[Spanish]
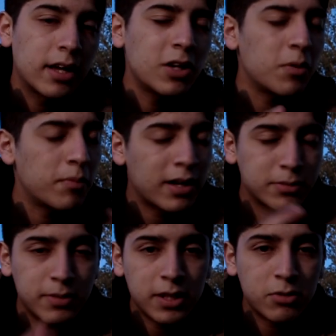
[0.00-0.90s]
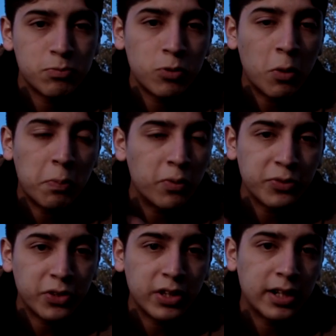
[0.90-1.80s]
y no más bien unos
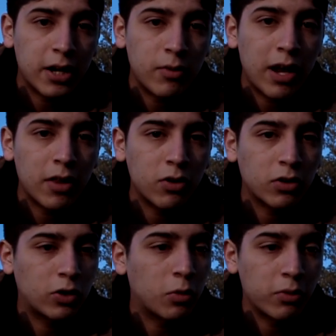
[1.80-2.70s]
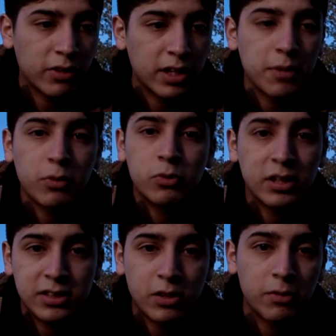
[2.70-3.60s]
puntos de granulado como dijimos, un
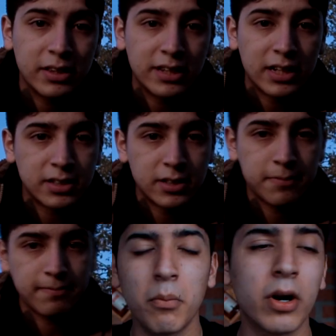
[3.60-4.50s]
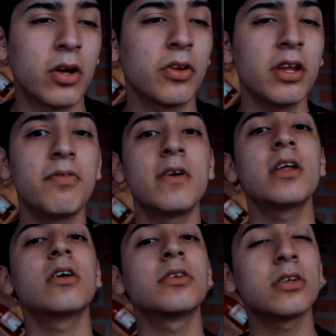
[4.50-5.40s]
estilo vintage. Bueno,
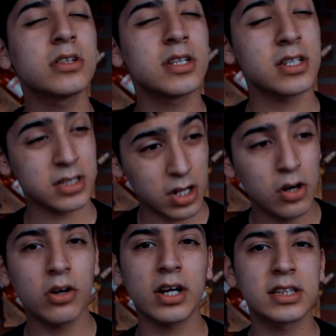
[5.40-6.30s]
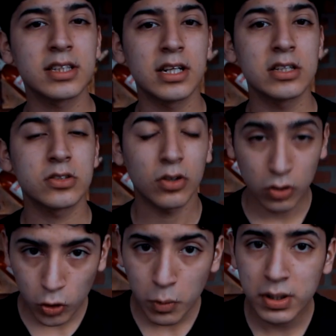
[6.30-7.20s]
definido entonces lo que es el
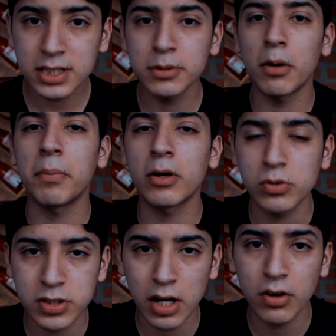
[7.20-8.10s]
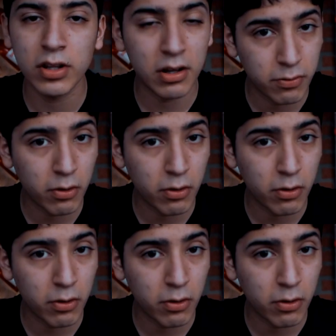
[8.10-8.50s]
ISO, ¿cómo hacemos para usarlo de la